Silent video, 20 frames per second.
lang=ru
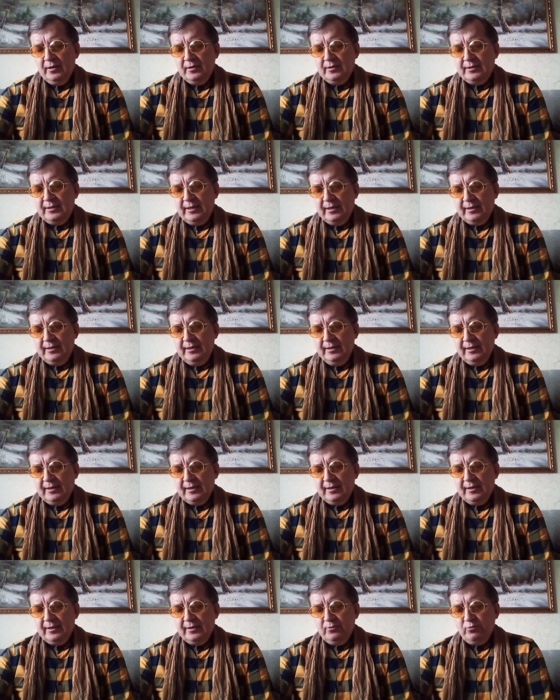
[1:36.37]

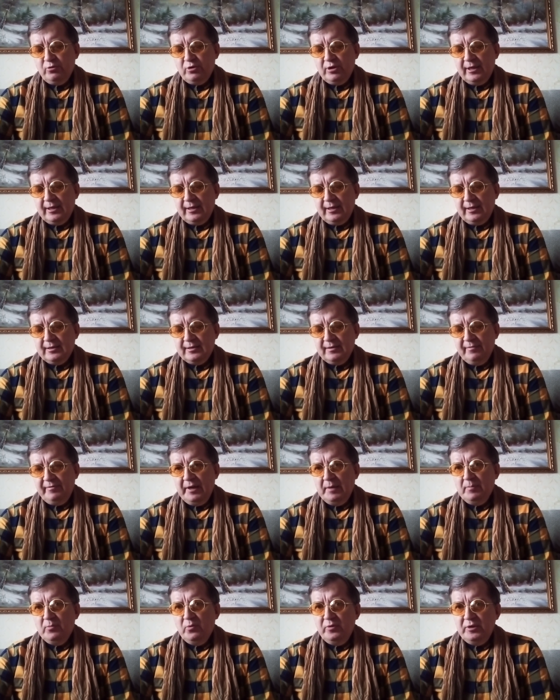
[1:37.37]
Техника нуждается в
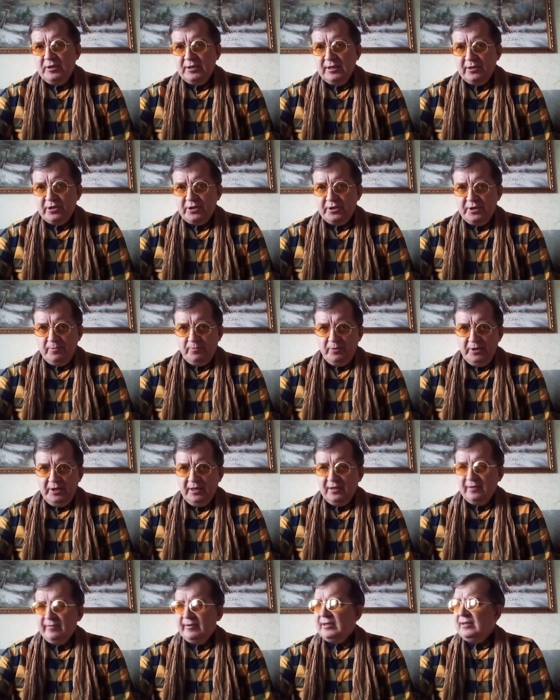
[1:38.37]
ремонте, чего не
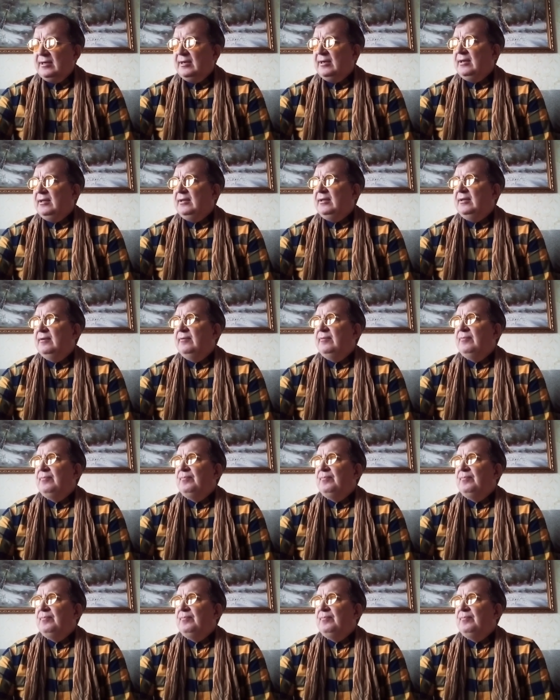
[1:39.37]
хватает.